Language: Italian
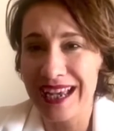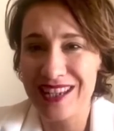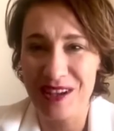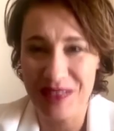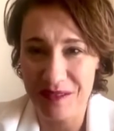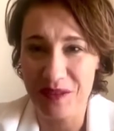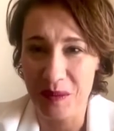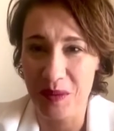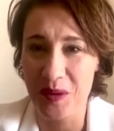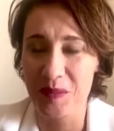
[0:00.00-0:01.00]
c'è davvero
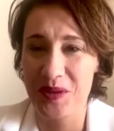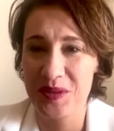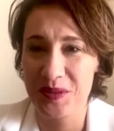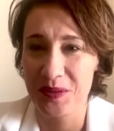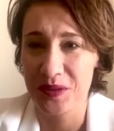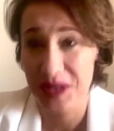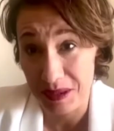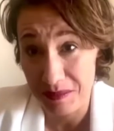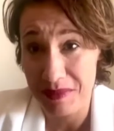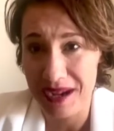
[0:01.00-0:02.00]
poco posto,
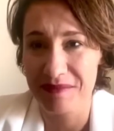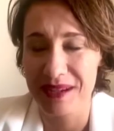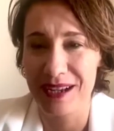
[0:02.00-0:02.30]
sembra, per la